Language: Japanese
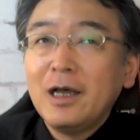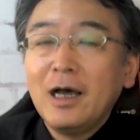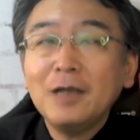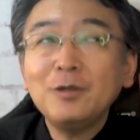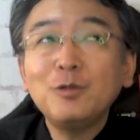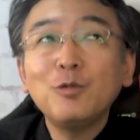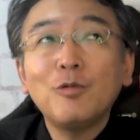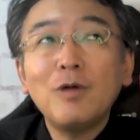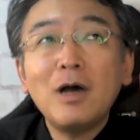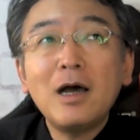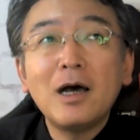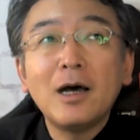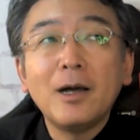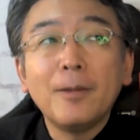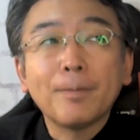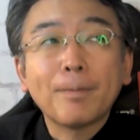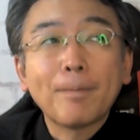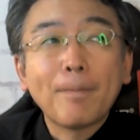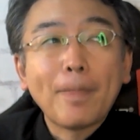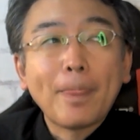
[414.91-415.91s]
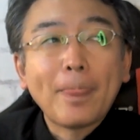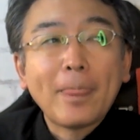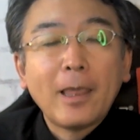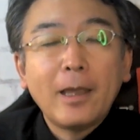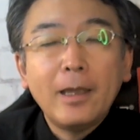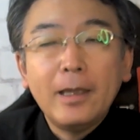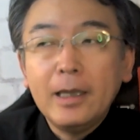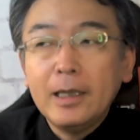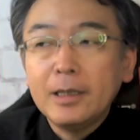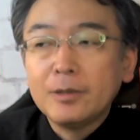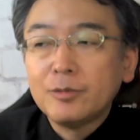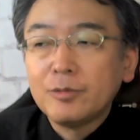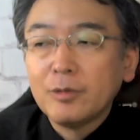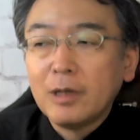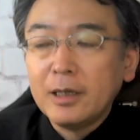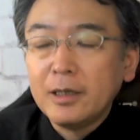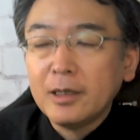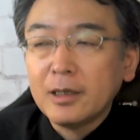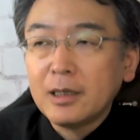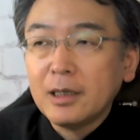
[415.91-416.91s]
あとは、えっ、ー、
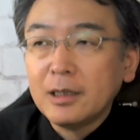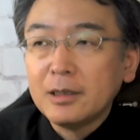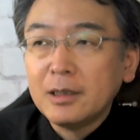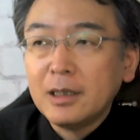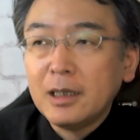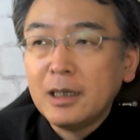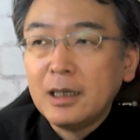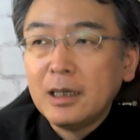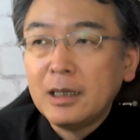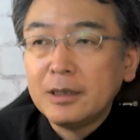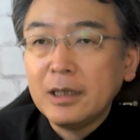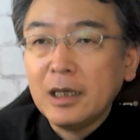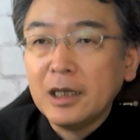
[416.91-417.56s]
と、あれかな、